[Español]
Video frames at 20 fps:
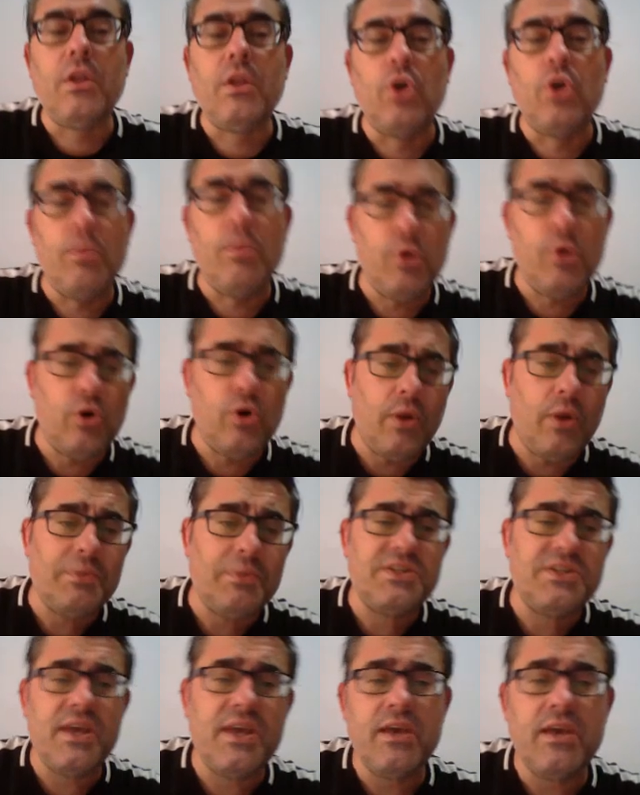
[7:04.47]
Como
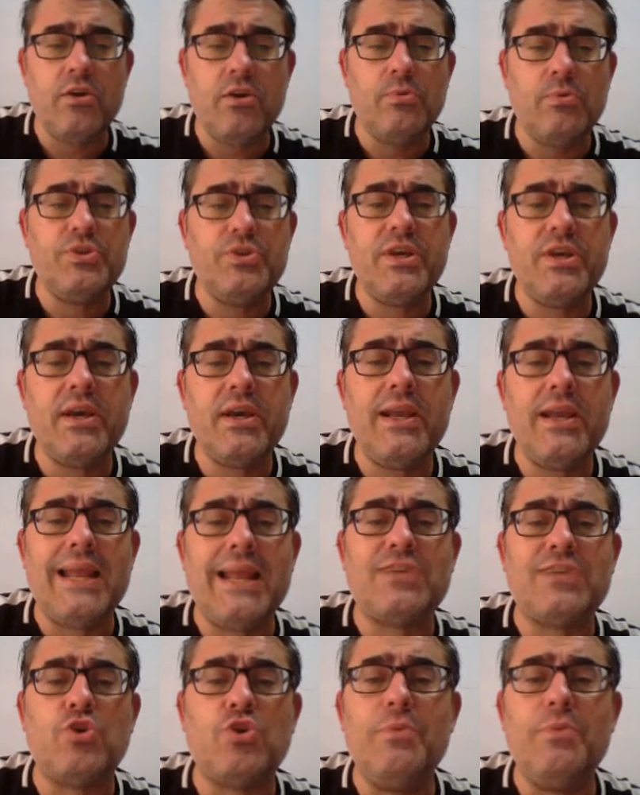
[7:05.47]
avisé y como os dije,
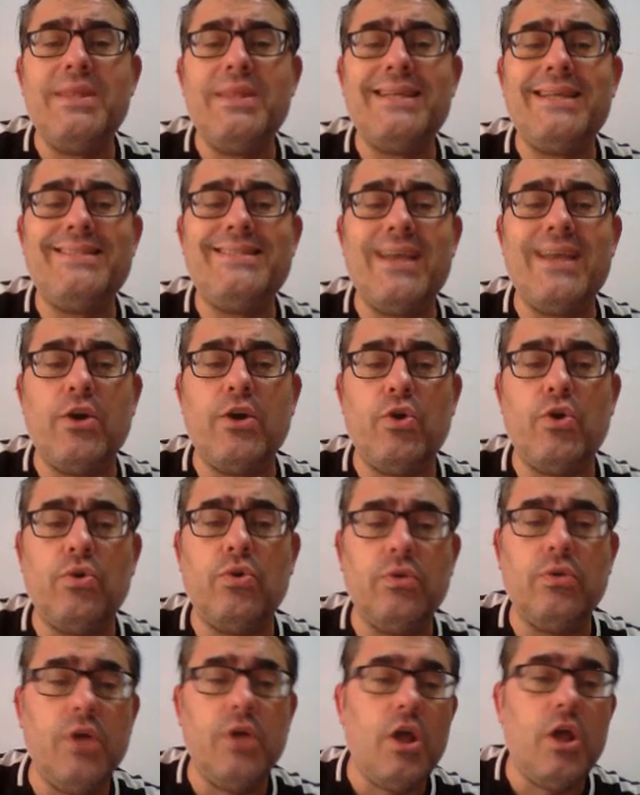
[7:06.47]
las comidas de
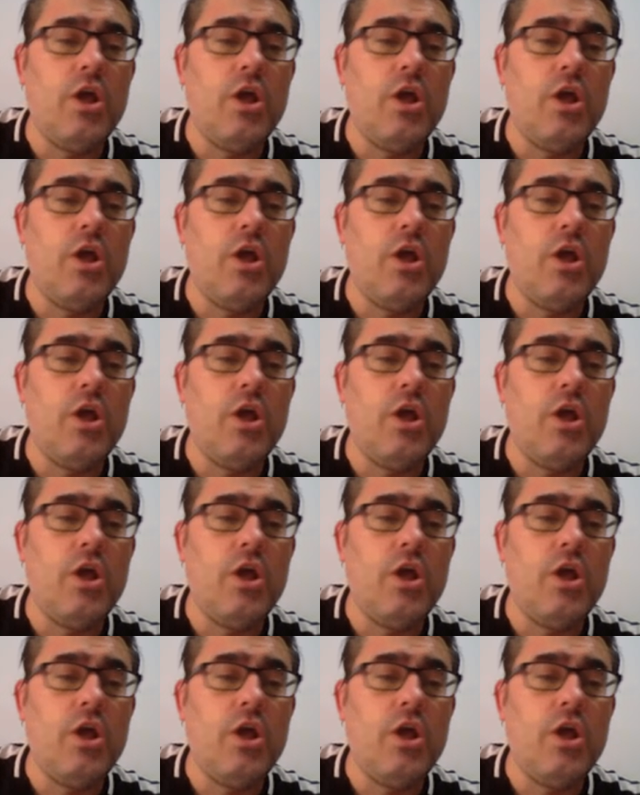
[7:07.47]
cron.